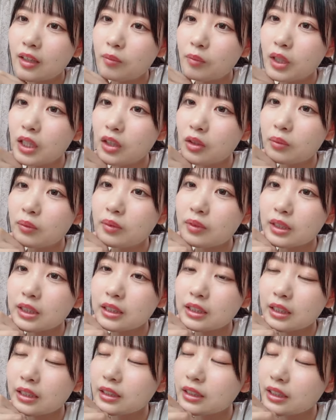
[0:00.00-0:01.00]
ミキの見間
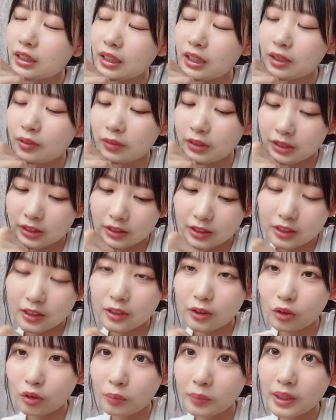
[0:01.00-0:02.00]
違いじゃなければ
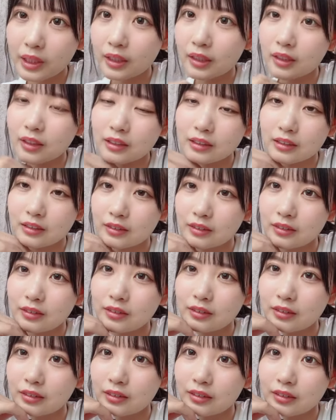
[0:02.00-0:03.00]
ツイートを見た気がする
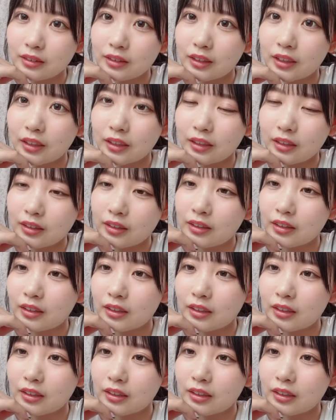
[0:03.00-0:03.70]
なんか